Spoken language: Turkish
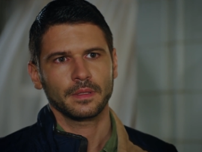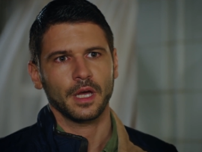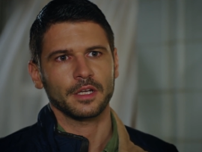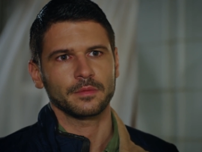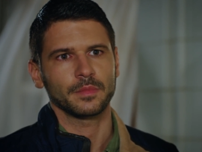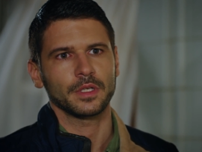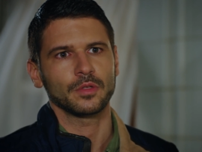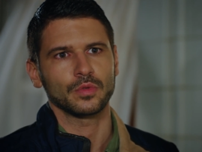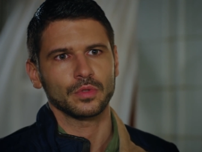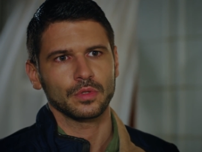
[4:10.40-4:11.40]

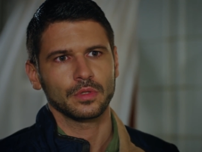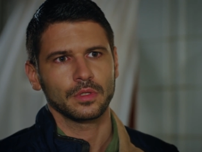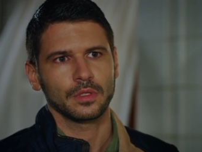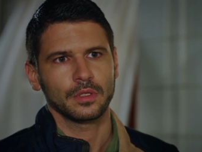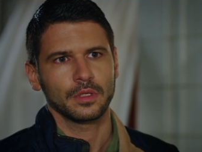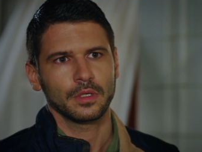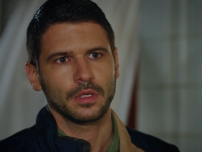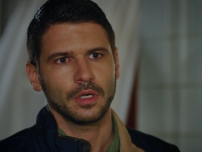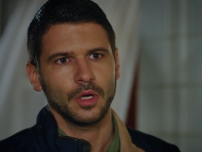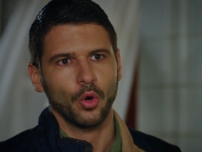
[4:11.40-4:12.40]
Karşımdaki Nur,
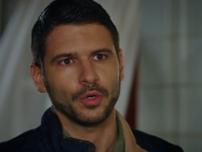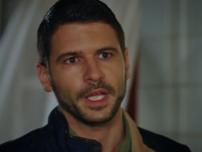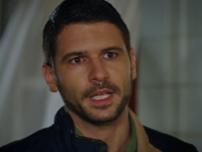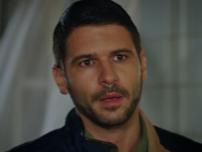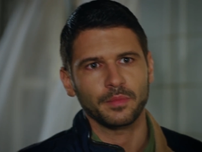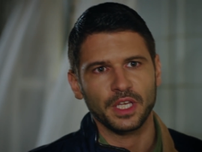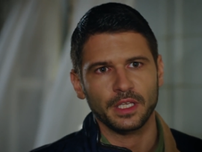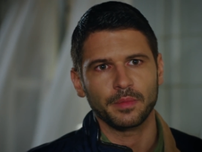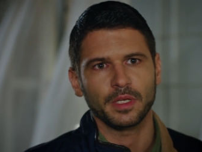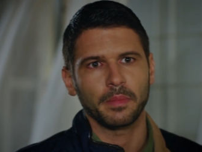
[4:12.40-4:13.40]
o reklam
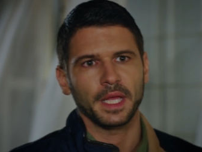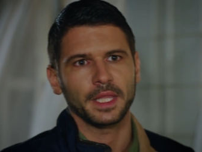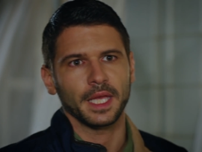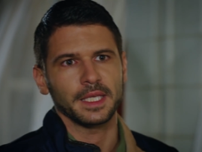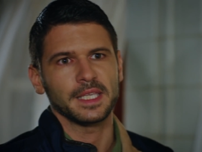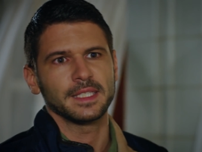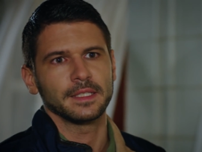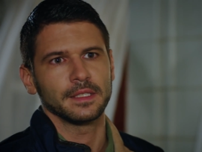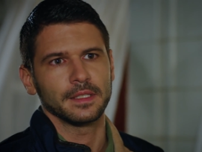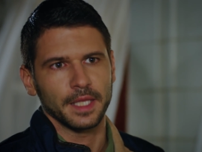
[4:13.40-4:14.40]
çekimini benden
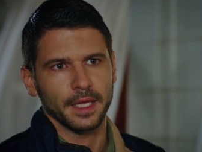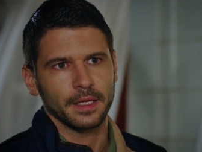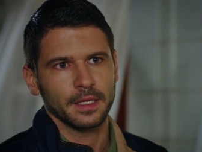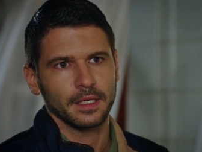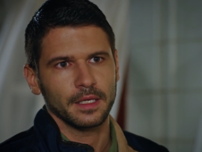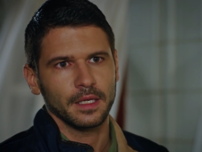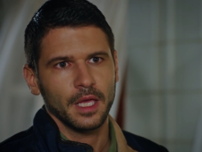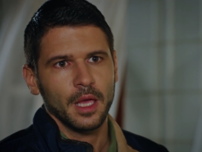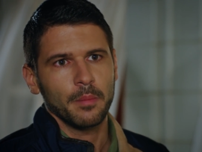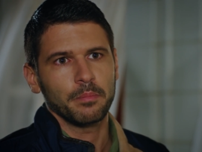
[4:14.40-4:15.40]
gizlediğinde,
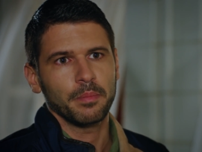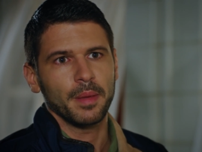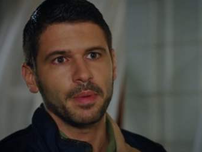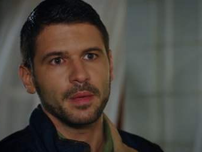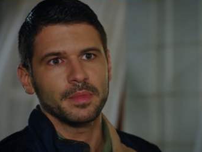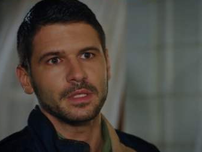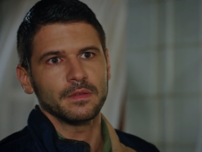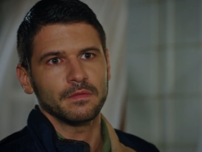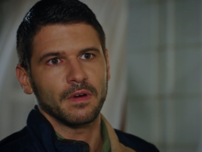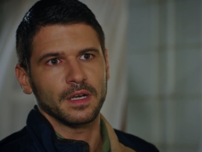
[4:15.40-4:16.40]

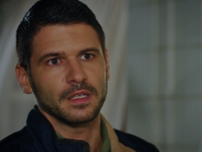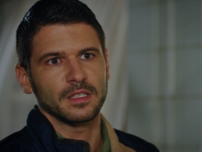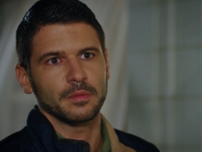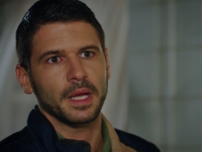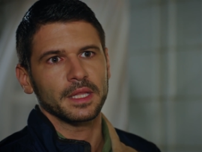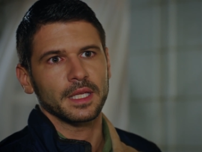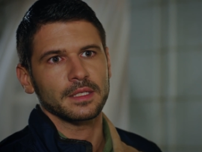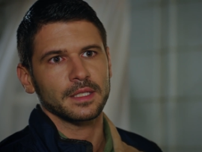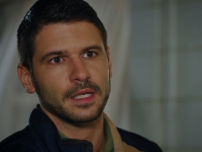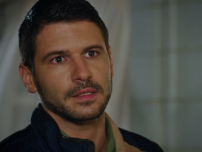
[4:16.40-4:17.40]
bebeğimizin varlığını
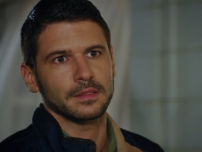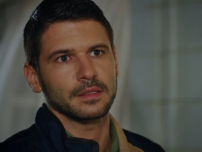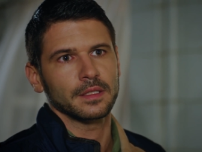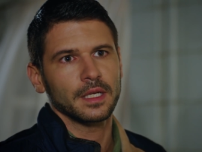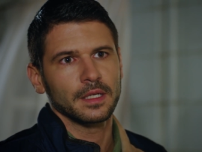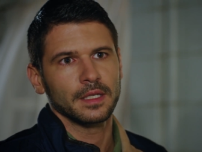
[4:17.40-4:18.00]
benden sakladığında